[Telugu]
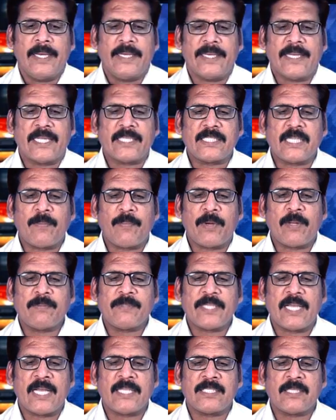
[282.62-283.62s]
నరసాపురం
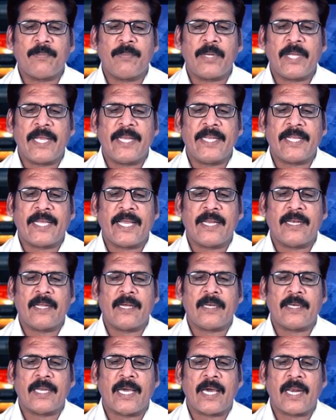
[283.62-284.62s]
శాసనసభ్యులు ఎన్నికైన
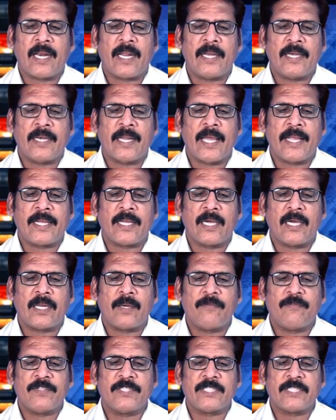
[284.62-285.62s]
నారాయణ నాయకర్
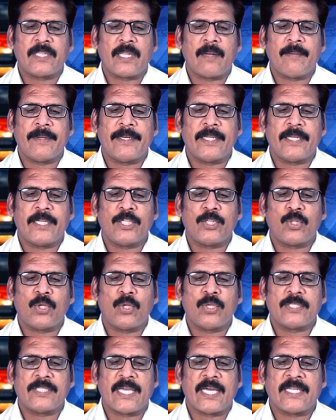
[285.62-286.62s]
విచిత్రమైన
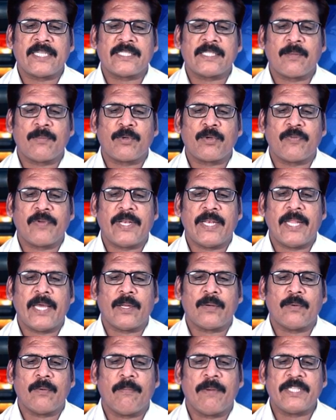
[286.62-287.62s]
రీతిలో శాసనసభకు
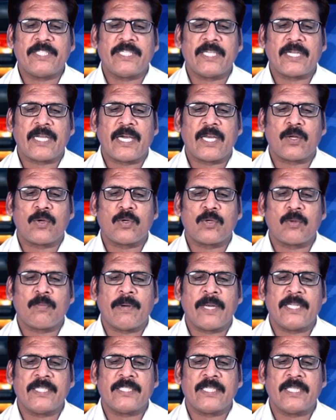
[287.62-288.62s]
వెళ్లారు మత్స్యకార
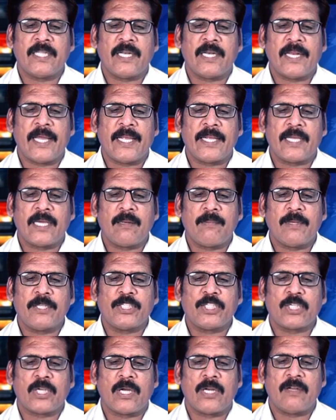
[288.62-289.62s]
కుటుంబానికి చెందిన నాయకర్
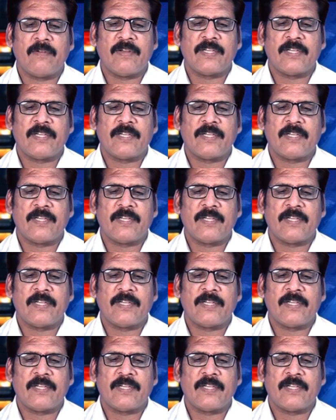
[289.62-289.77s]
మత్స్యకారుని